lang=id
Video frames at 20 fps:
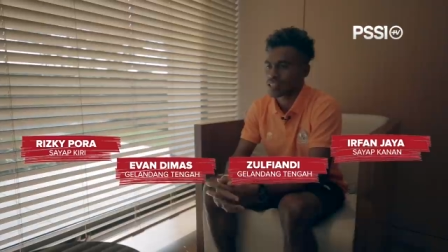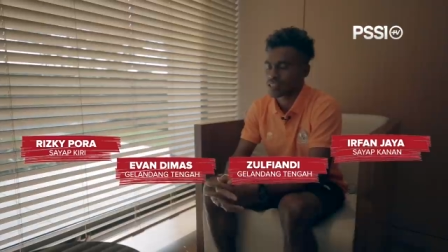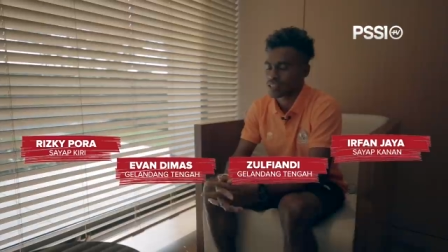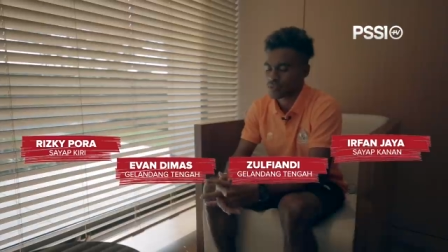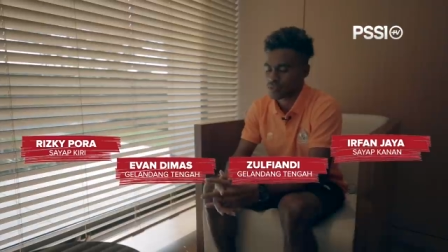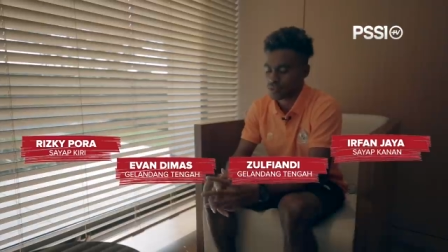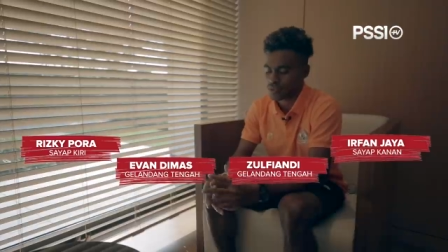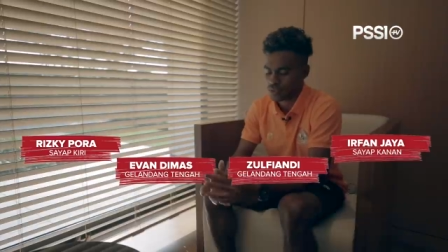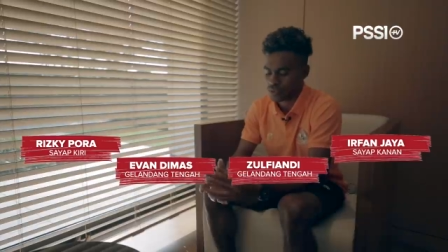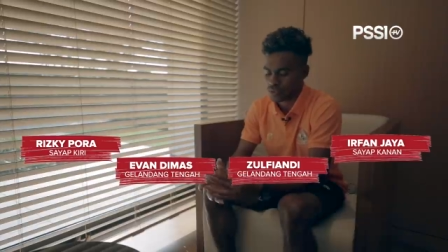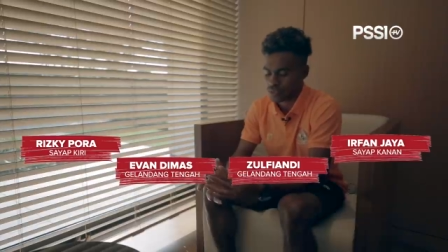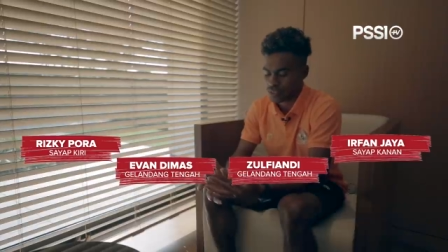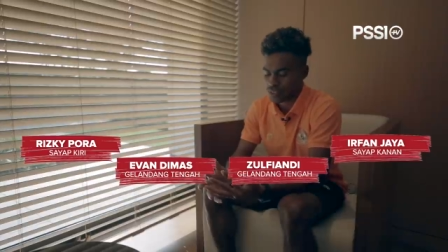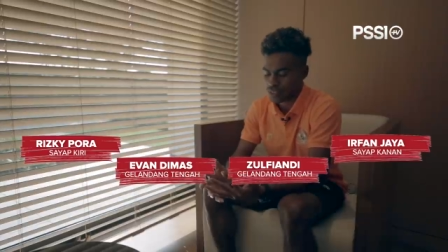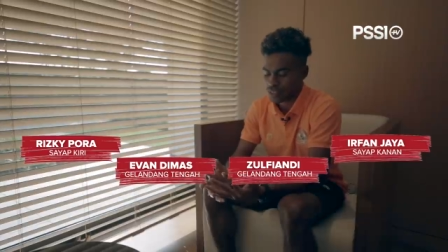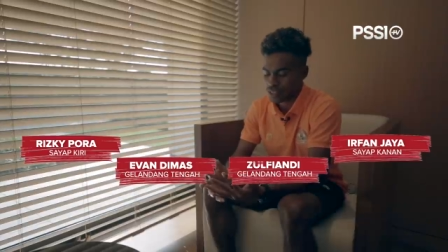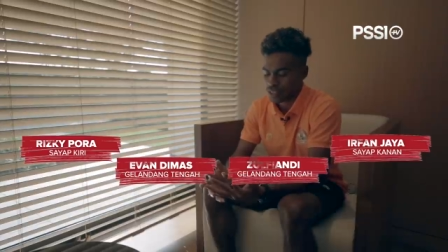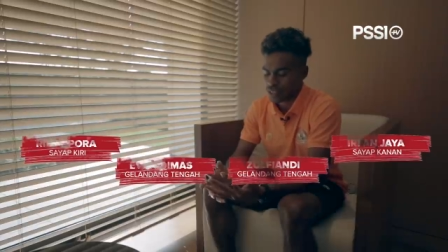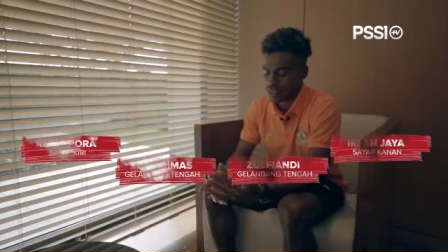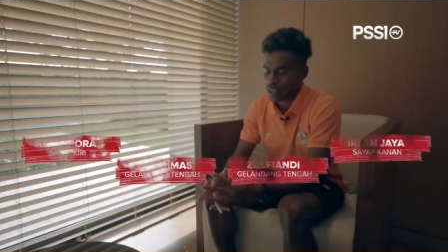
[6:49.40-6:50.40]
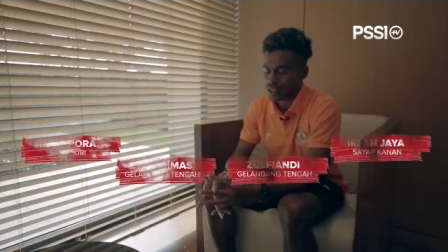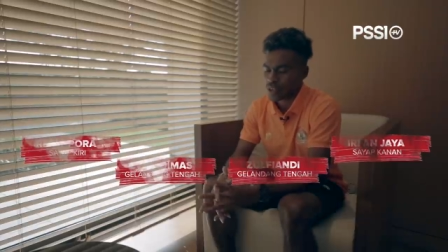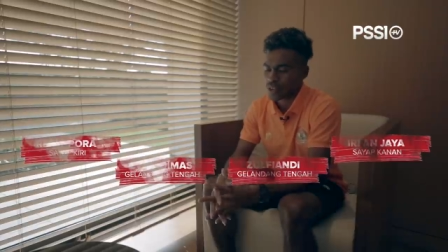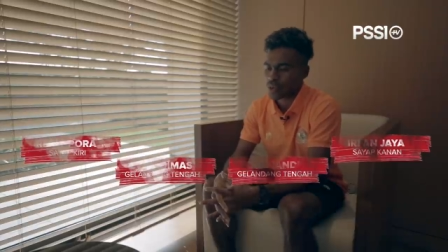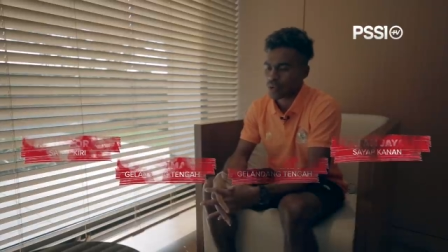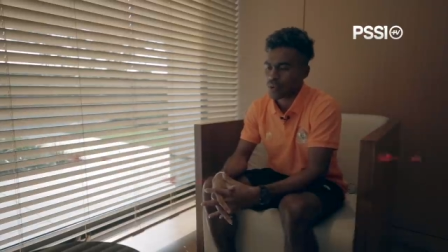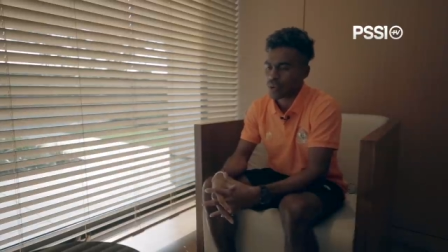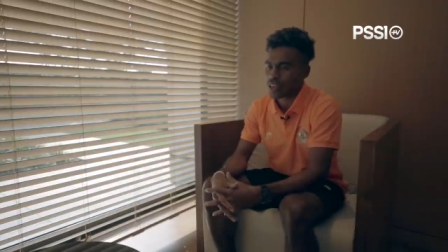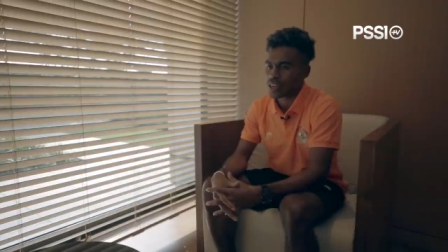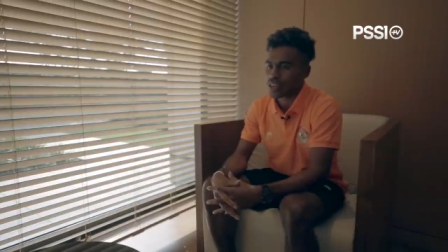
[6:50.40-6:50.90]
terus
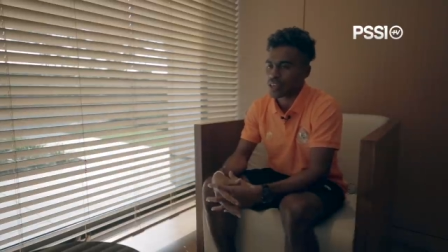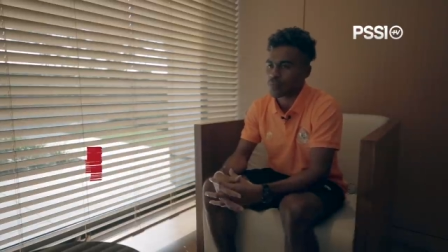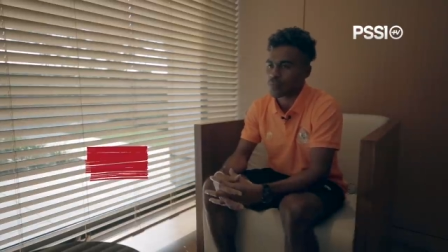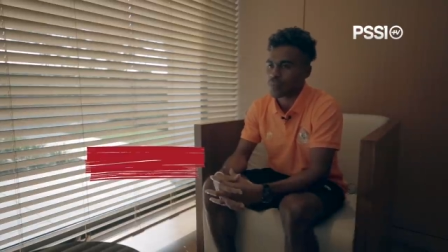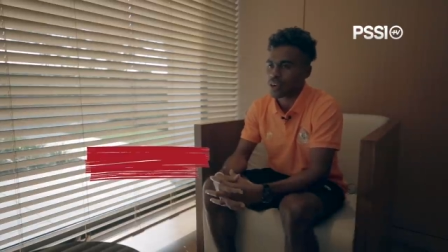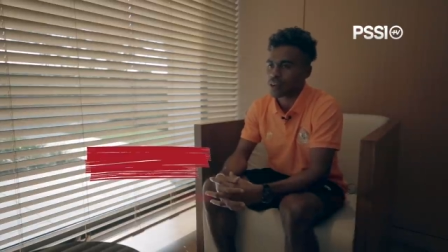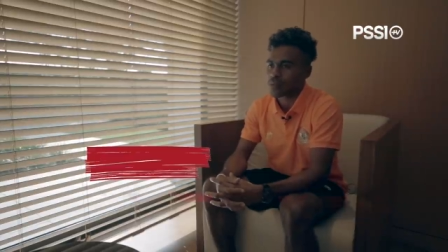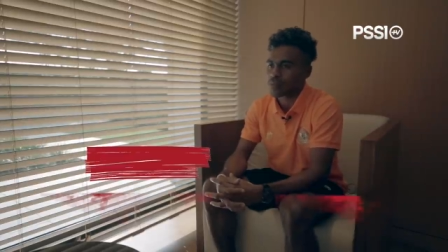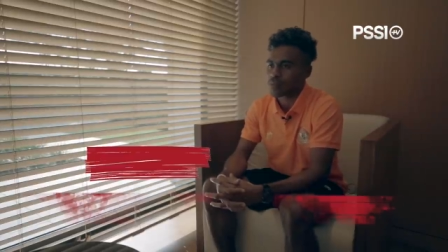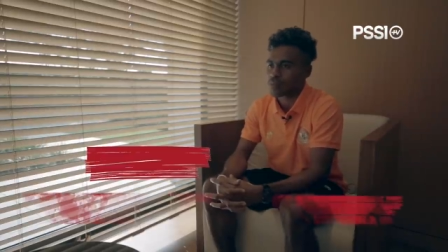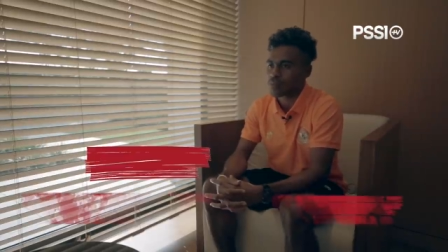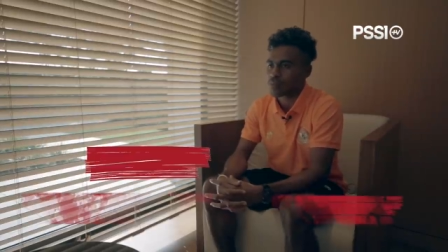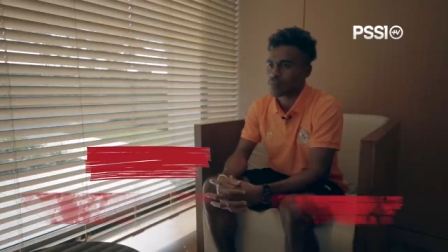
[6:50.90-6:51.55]
dua di depan